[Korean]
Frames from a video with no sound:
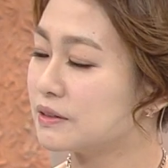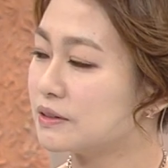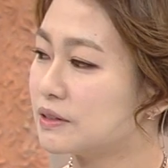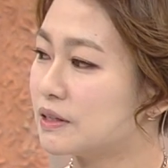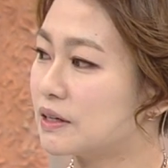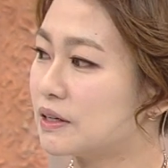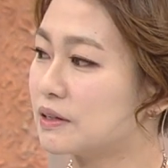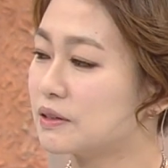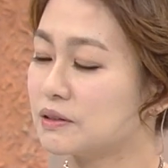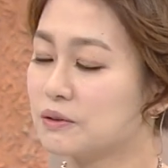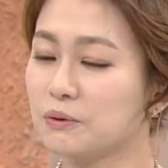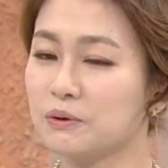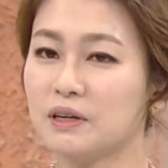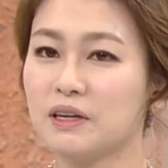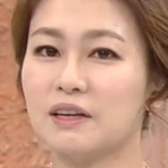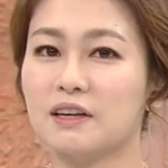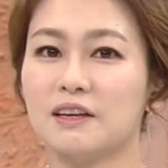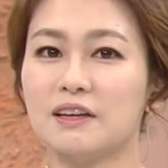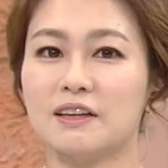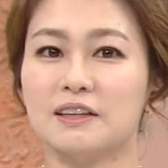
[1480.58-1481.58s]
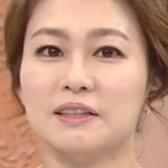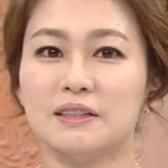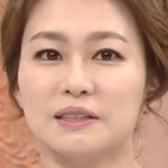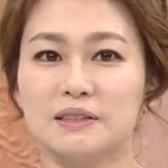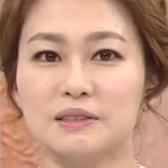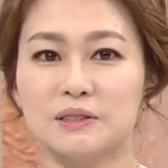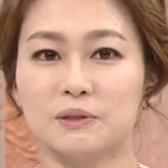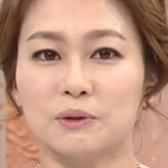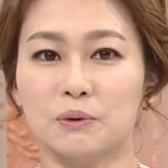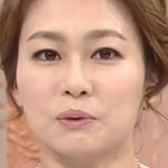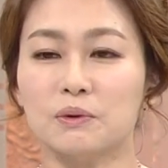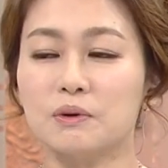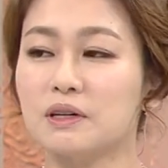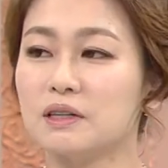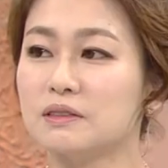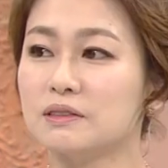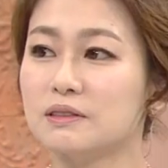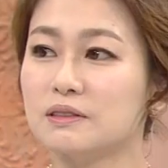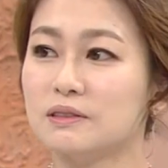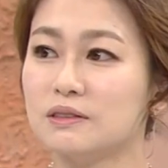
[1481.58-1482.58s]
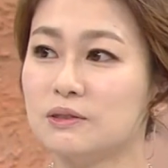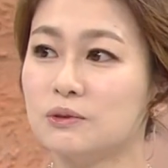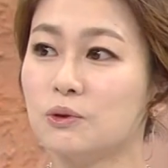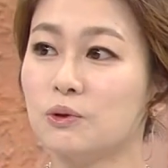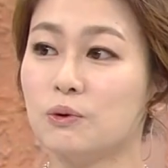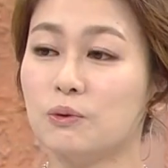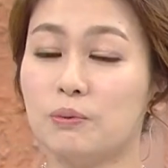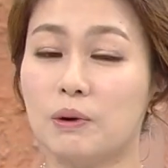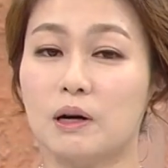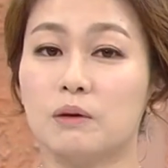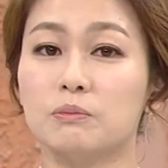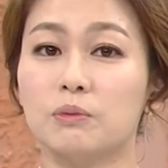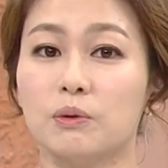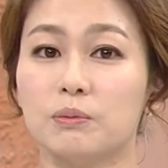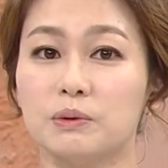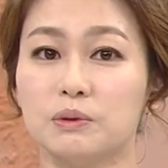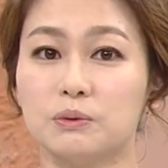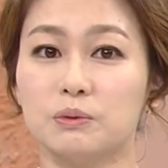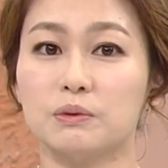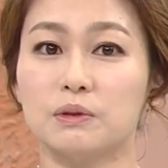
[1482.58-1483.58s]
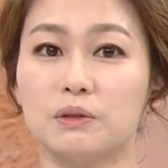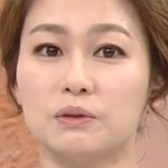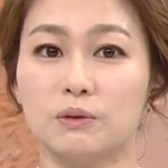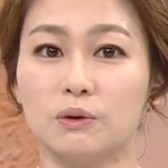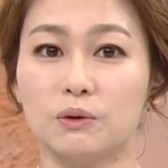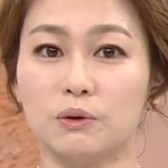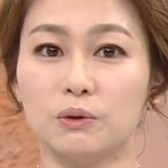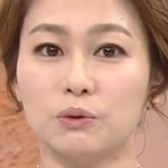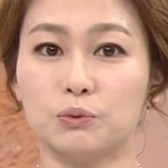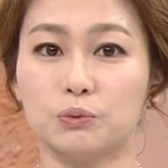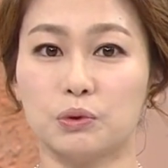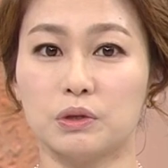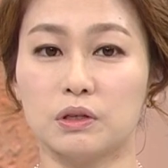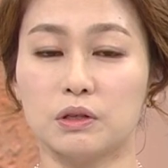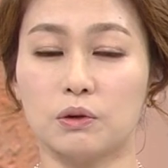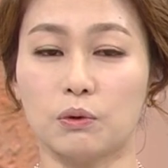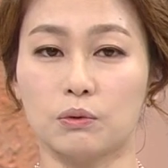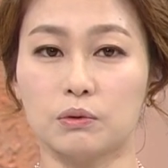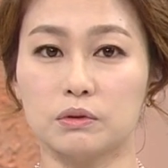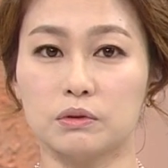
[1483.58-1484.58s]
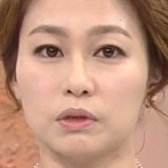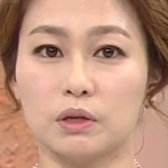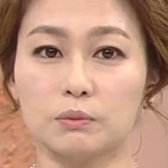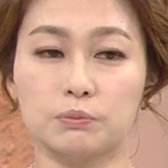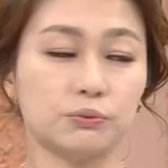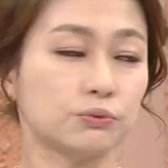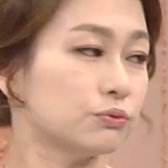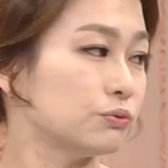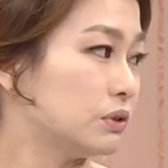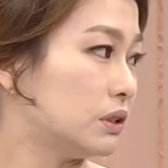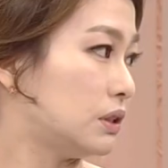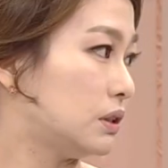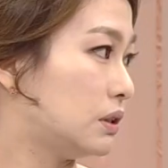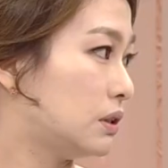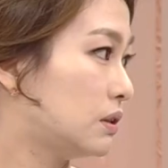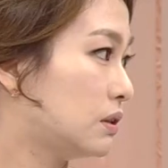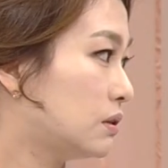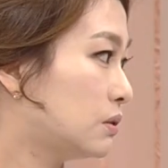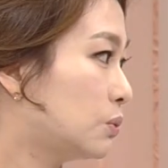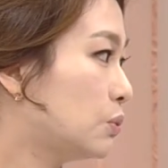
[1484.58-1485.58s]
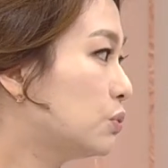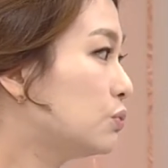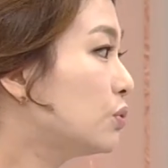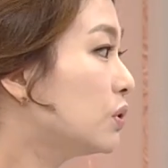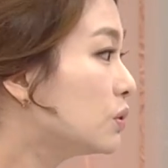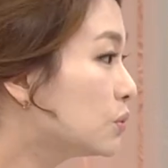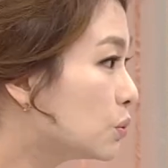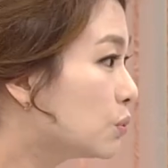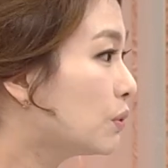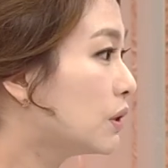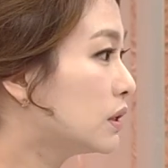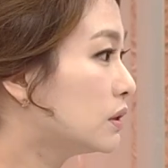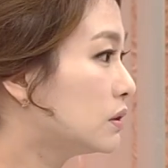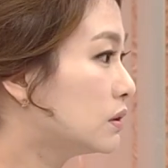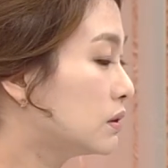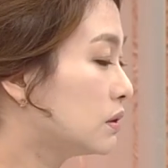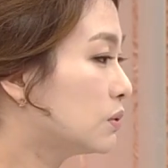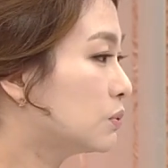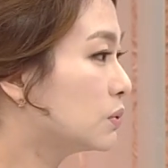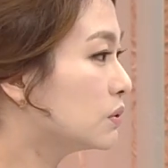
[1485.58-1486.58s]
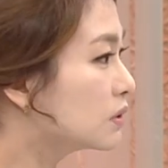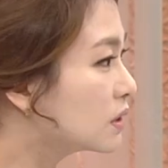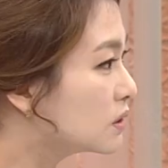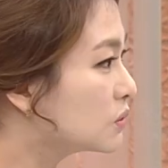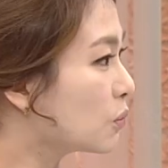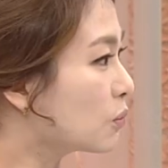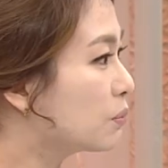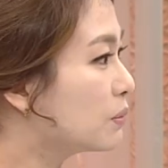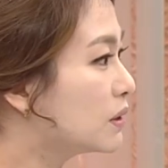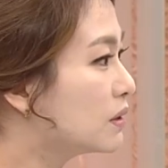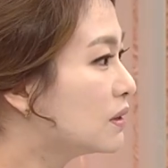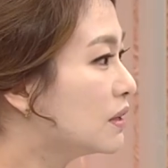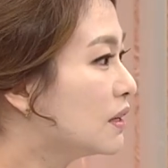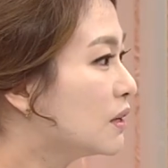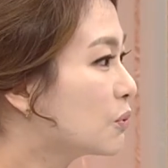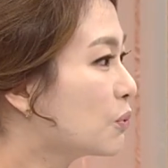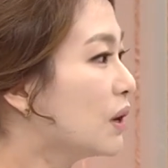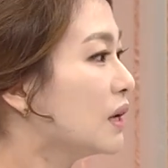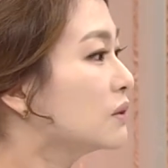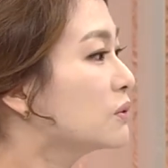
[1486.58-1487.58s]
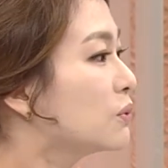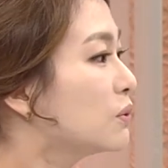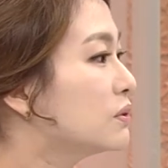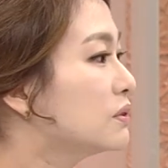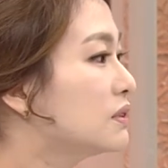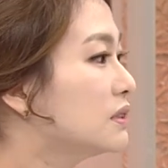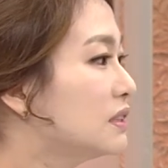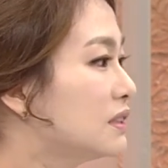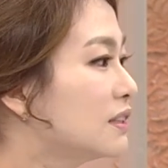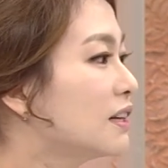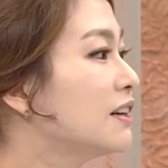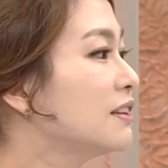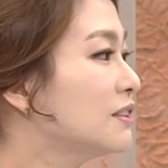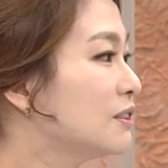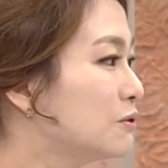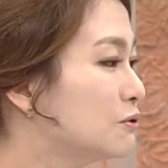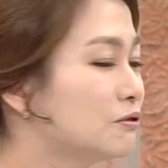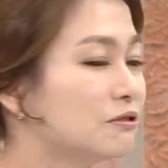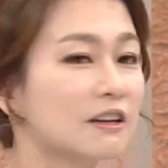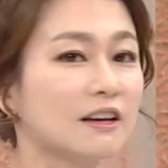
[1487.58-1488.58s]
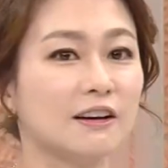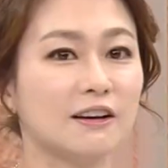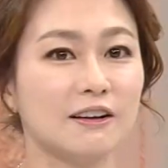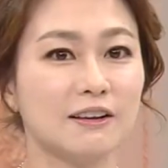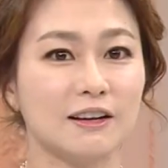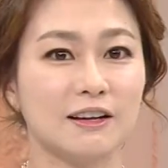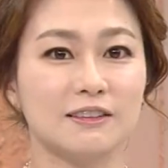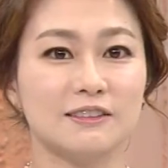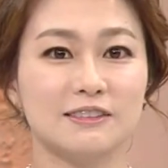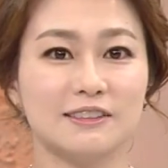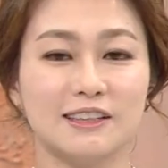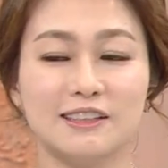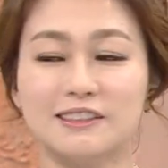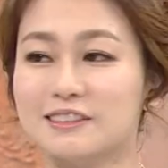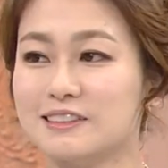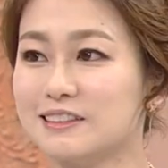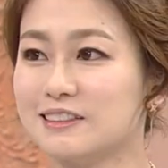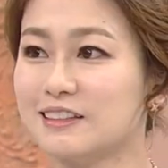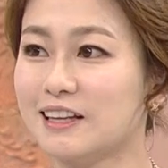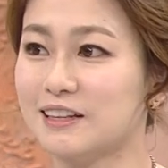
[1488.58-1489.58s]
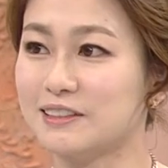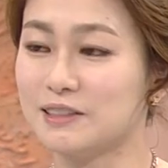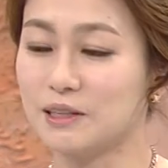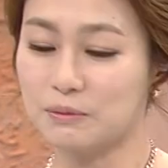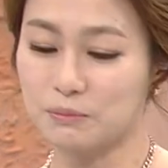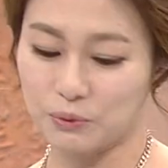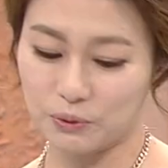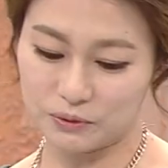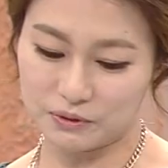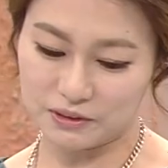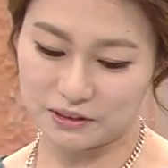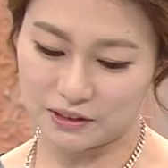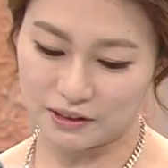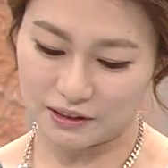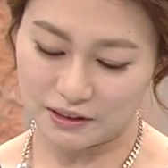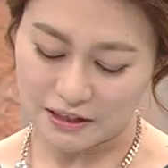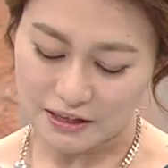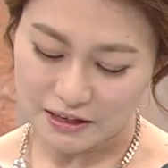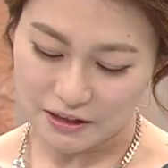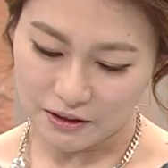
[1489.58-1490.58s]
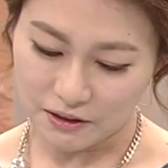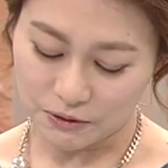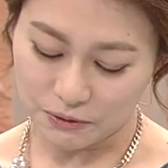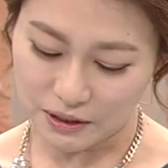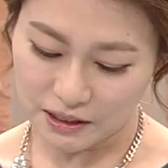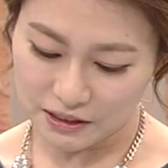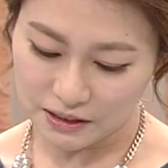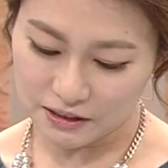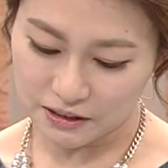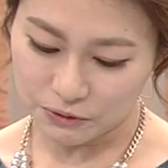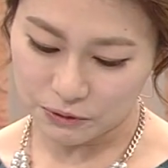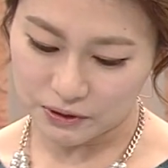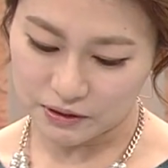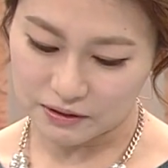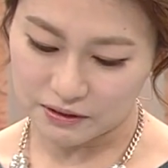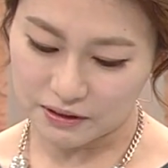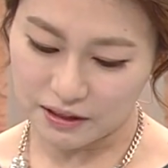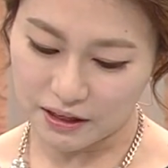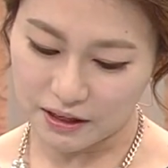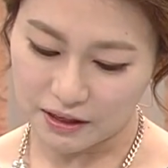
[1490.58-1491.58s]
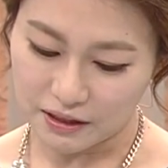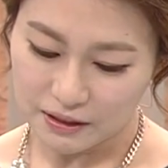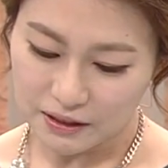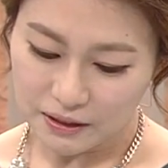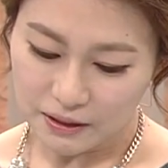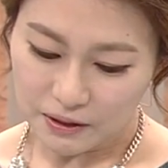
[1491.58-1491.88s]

자, 이렇게 여러 가지 치료 방법을 통해서 뇌 경색 부위, 또 최소화시키고 그러니까 정말 관건은 시간이구나라는 사실이 다시 한번 이제 어, 확인이 되는데